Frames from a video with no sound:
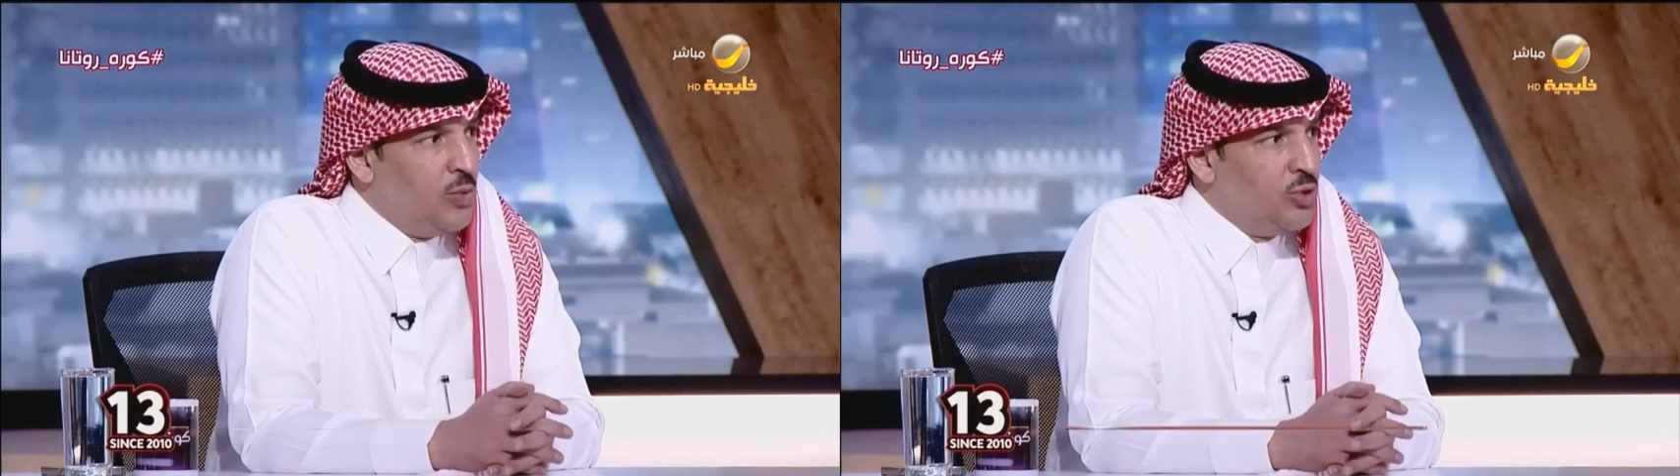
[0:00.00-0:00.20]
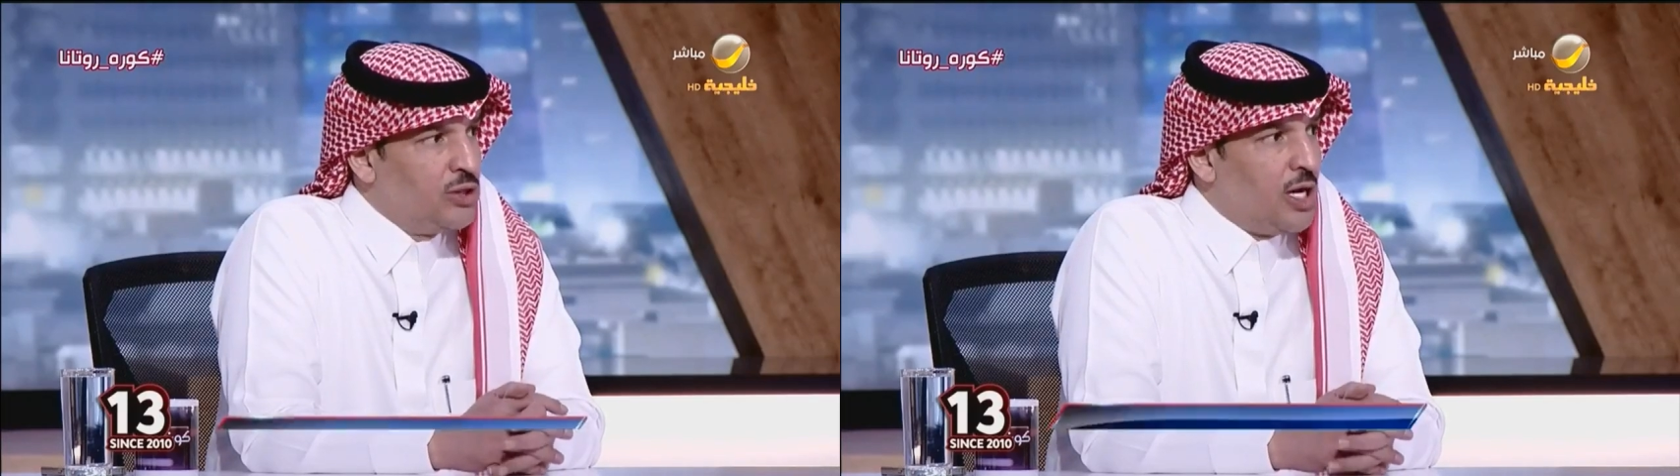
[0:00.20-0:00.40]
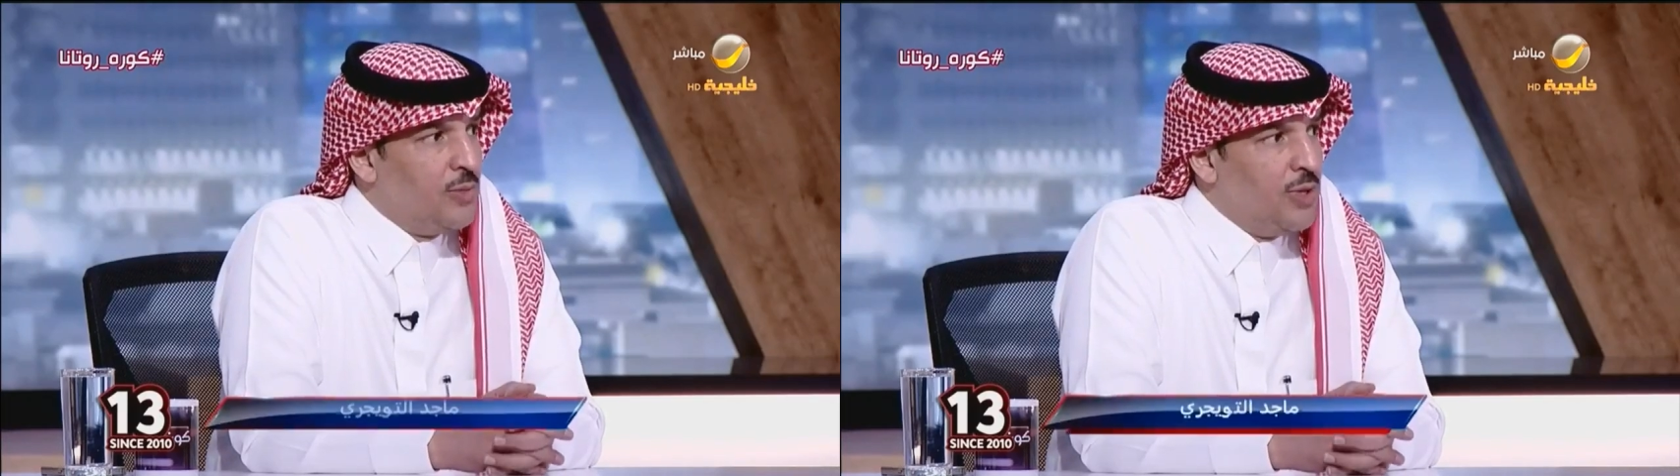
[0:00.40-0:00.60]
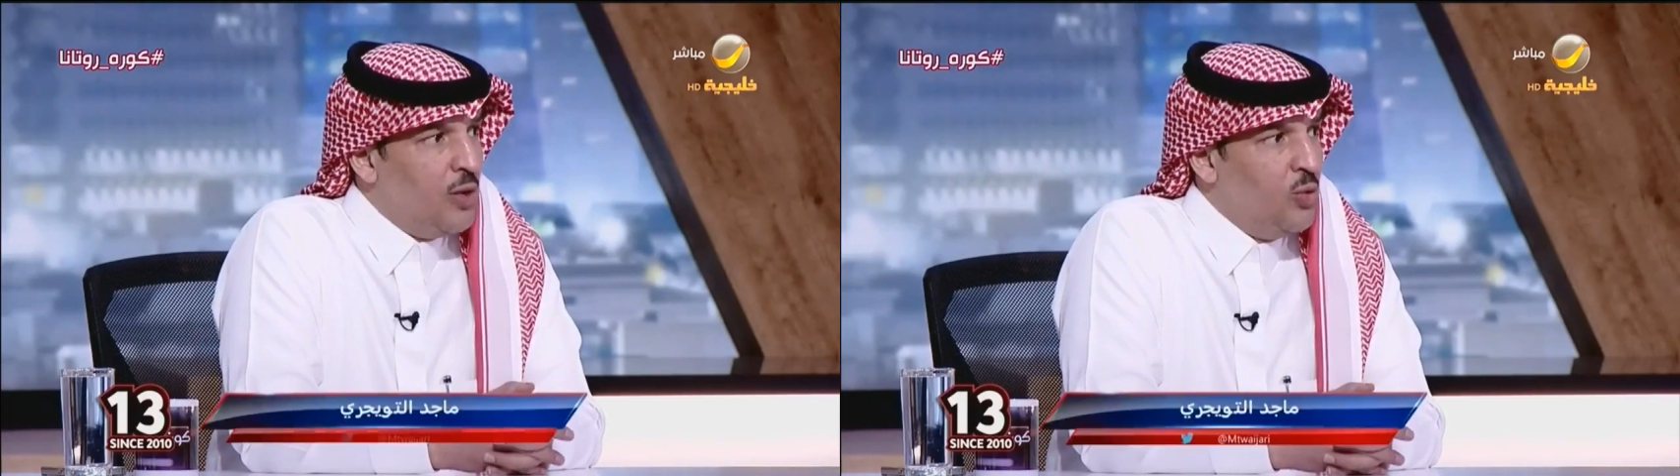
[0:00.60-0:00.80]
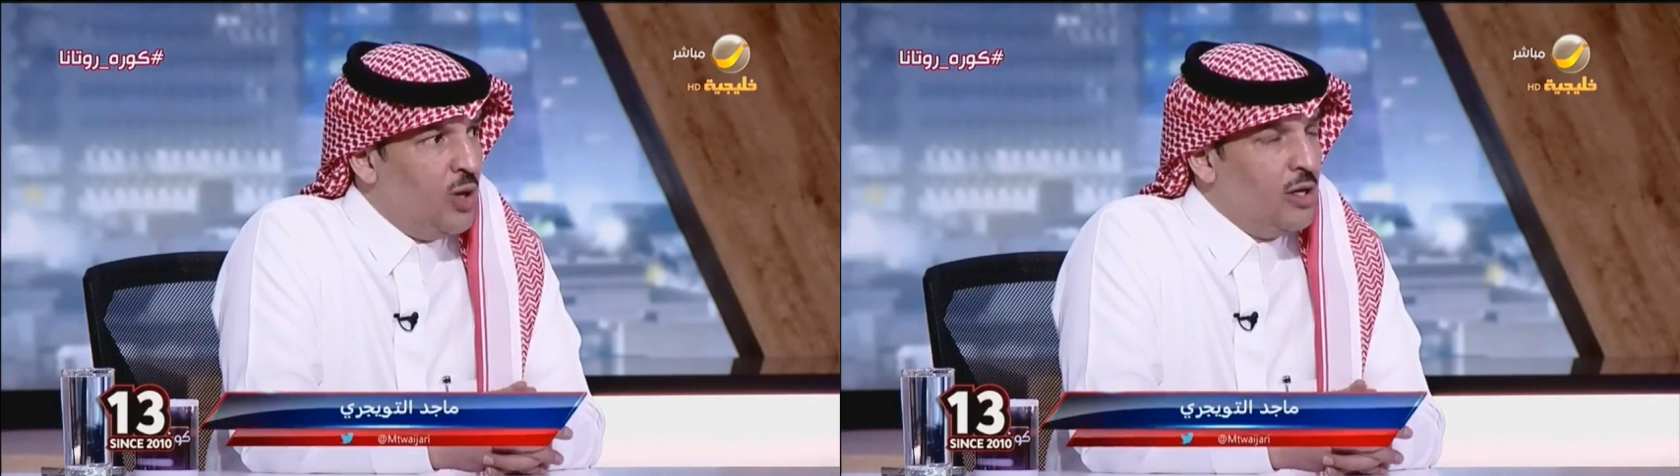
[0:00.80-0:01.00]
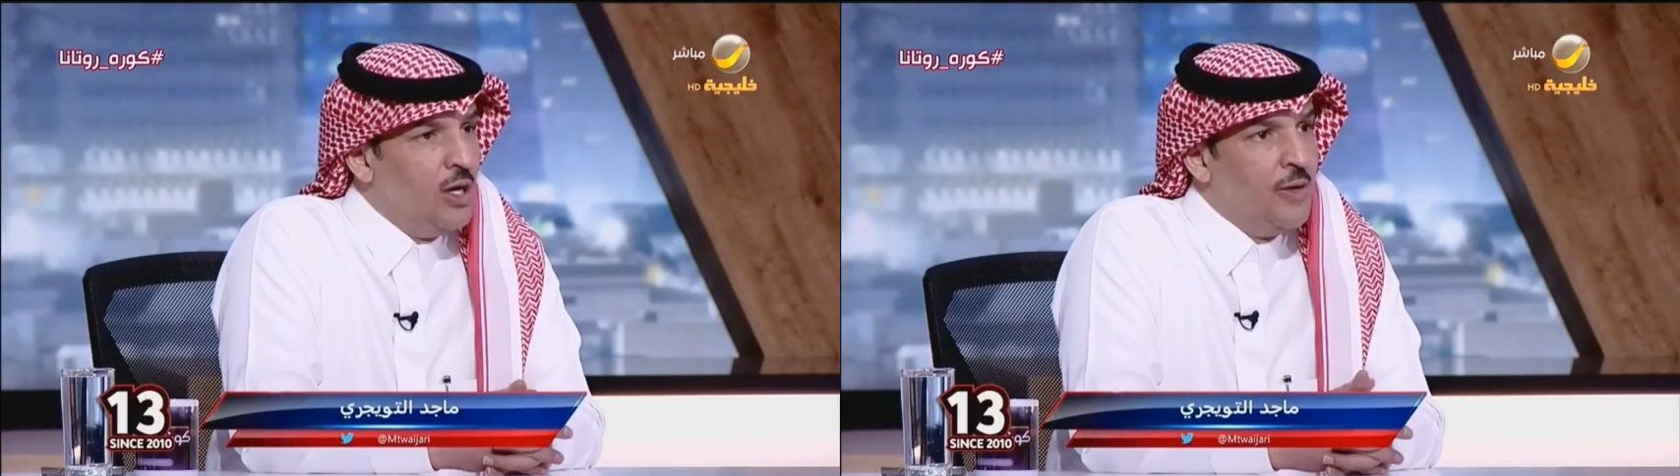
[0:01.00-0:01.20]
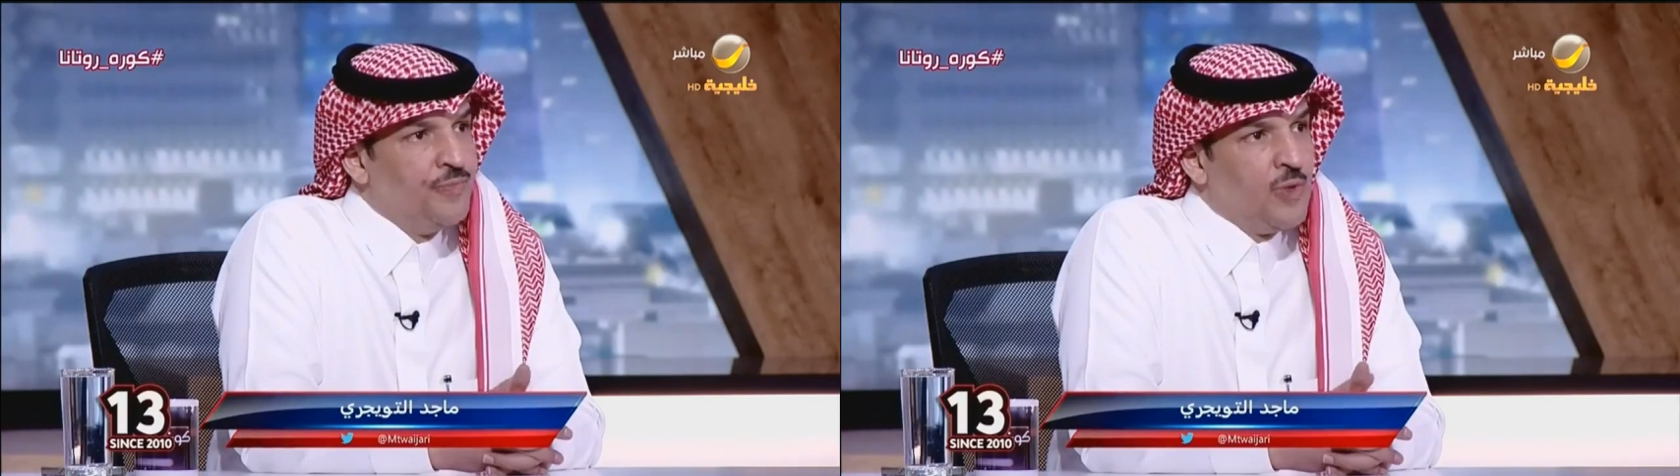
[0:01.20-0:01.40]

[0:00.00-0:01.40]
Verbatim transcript: للمنتخب الأول